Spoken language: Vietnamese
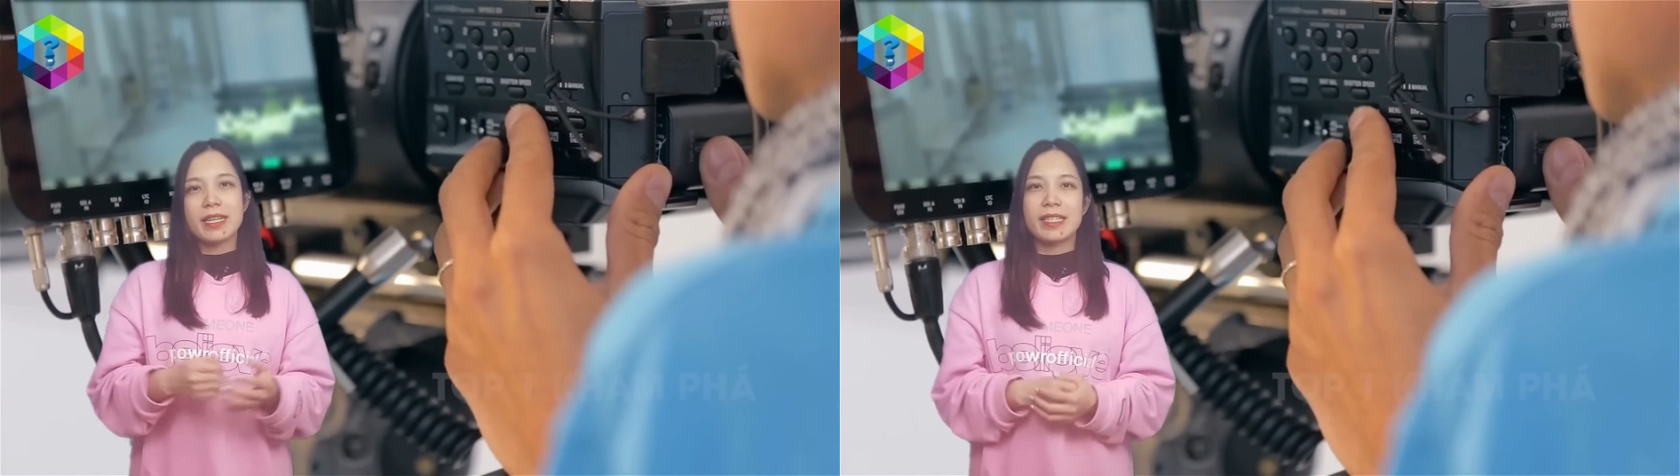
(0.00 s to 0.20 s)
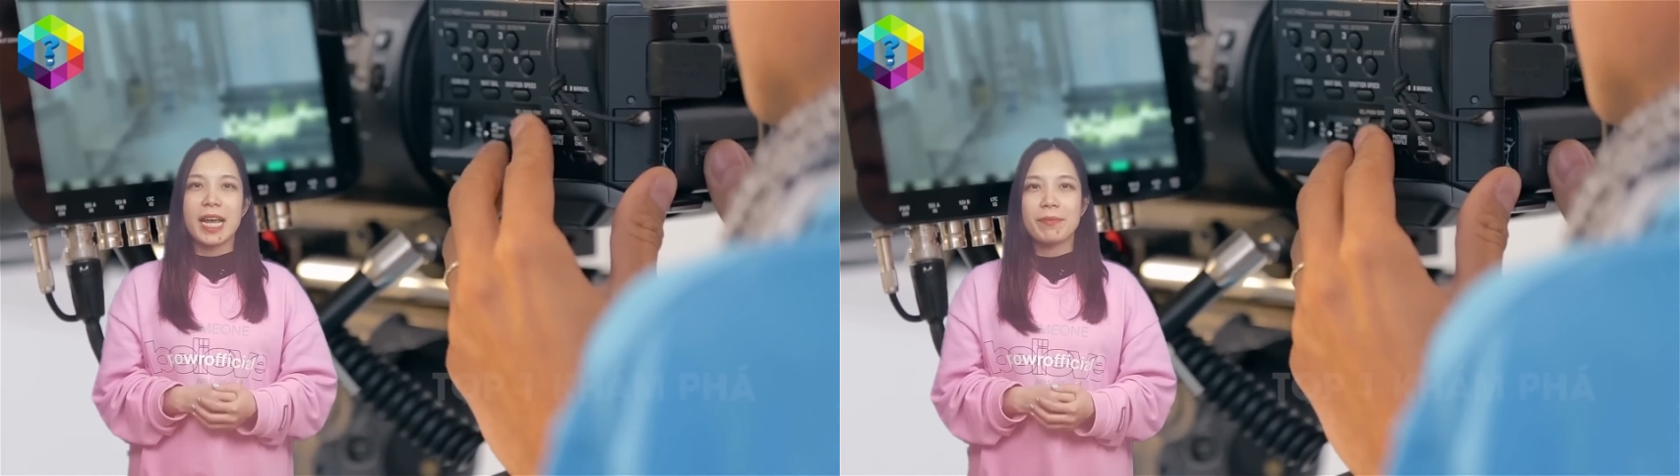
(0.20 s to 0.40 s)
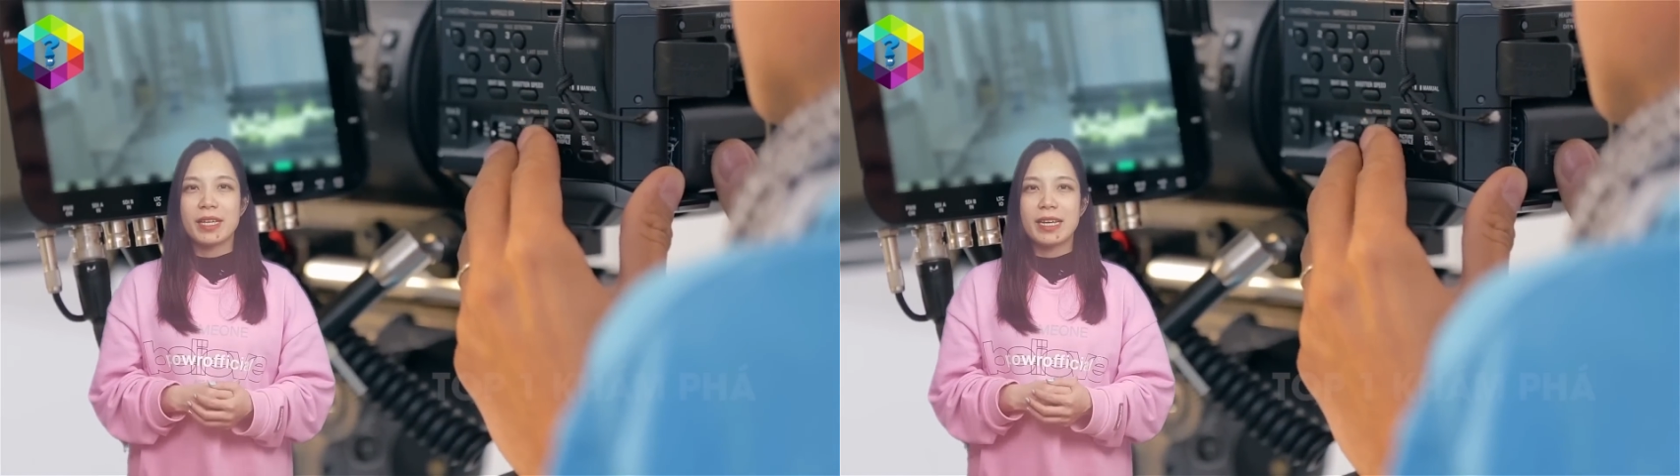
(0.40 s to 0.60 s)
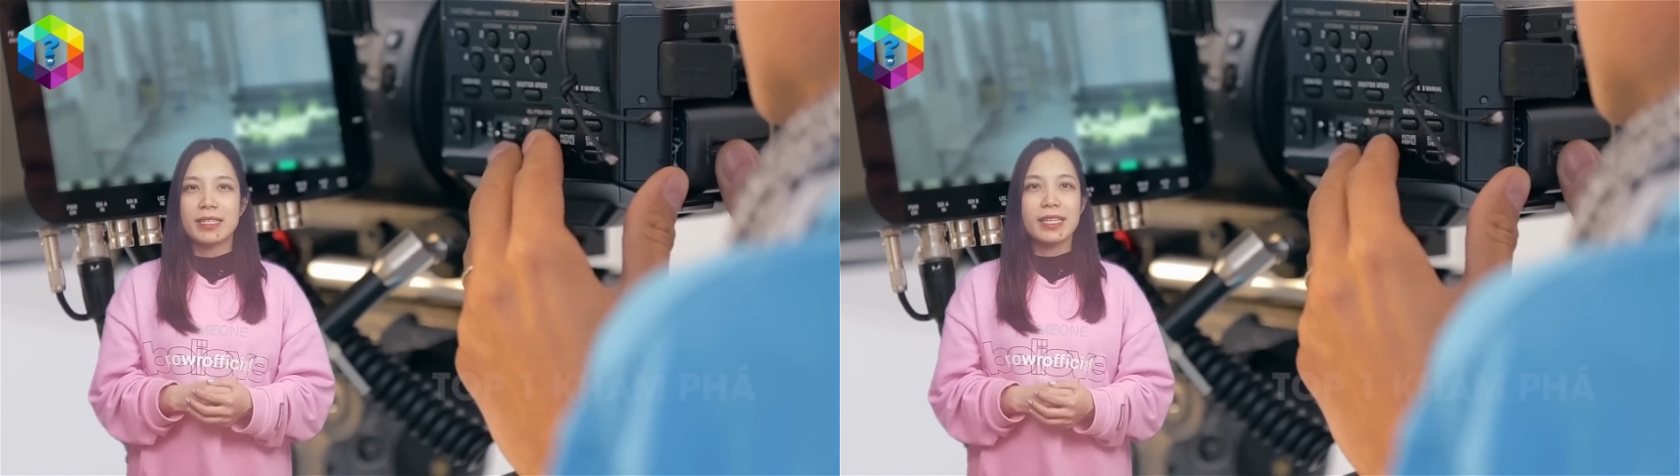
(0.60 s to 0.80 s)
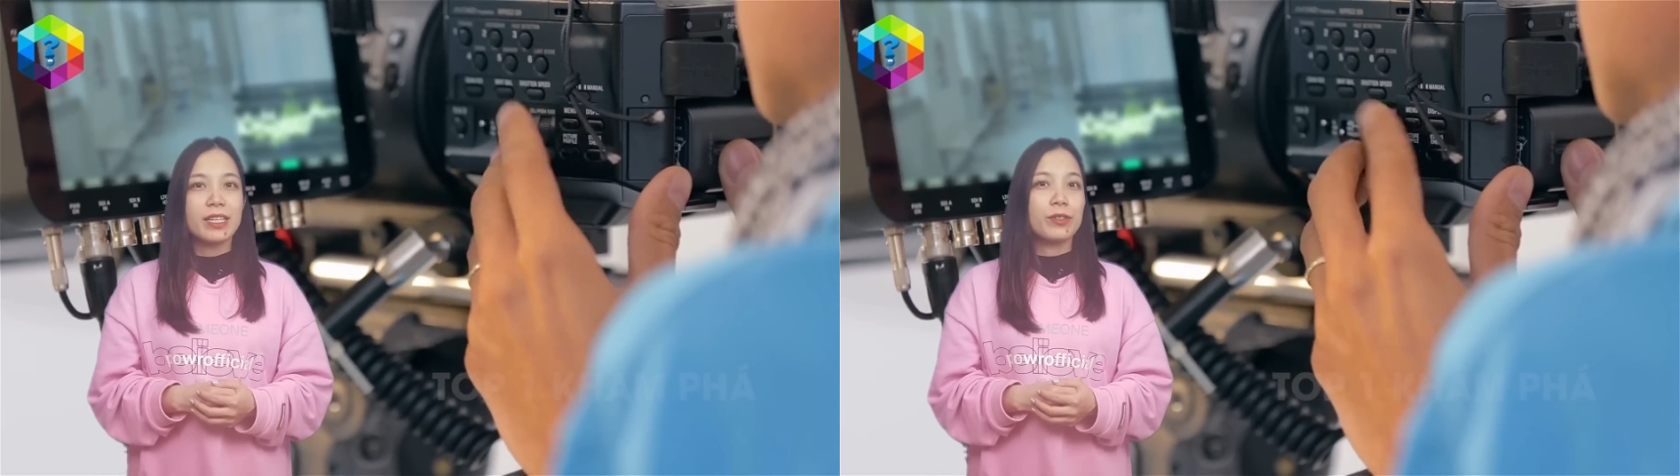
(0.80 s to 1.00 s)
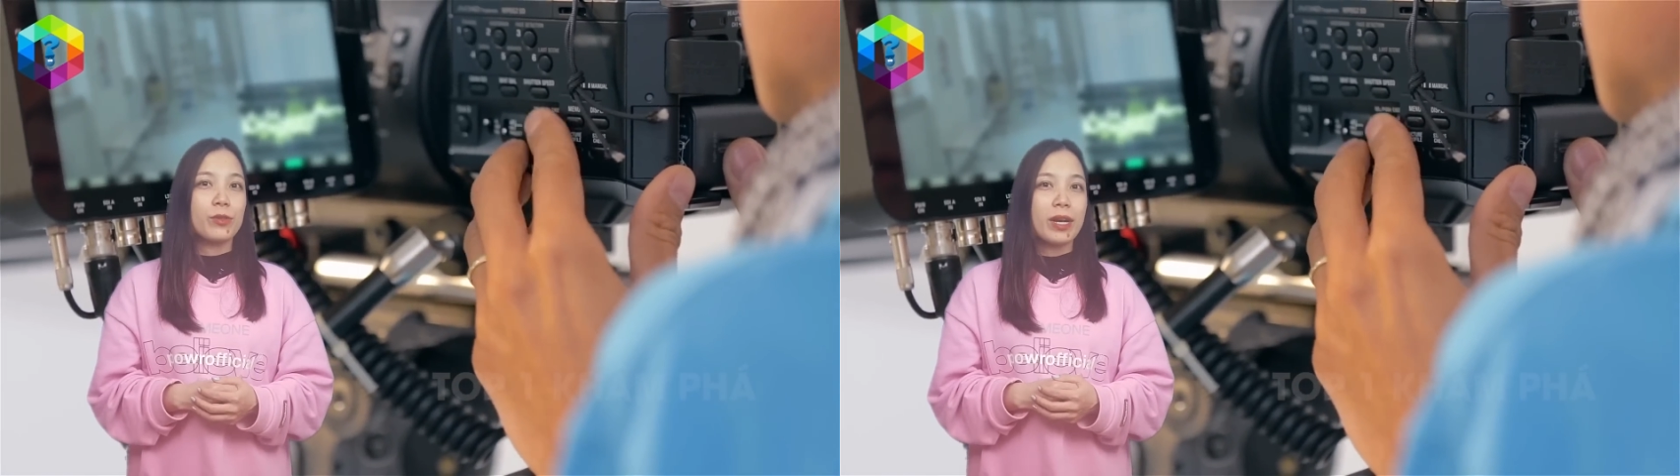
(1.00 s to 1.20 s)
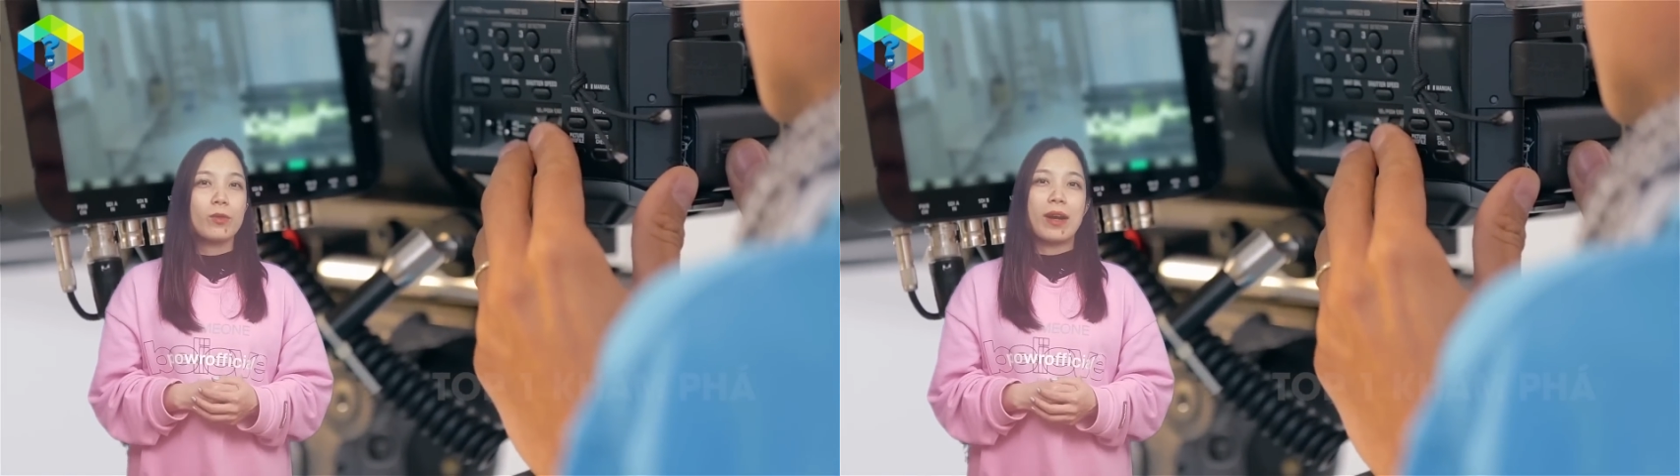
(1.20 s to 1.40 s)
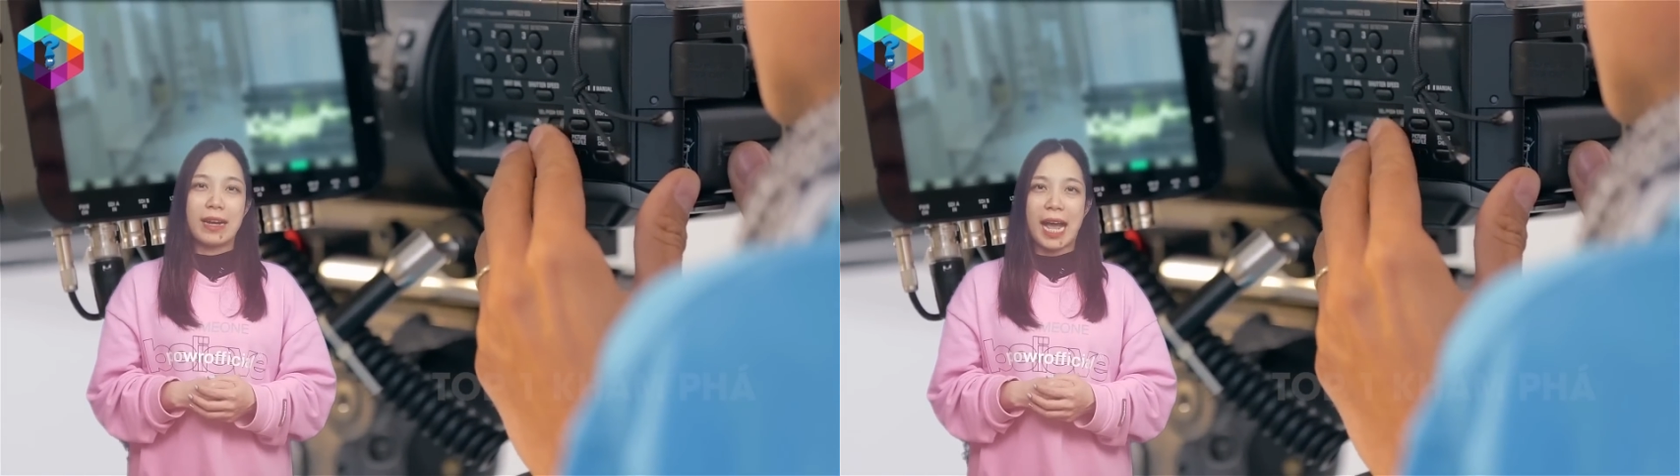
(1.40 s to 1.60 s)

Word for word: người xem thì rất nhiều những đoạn quảng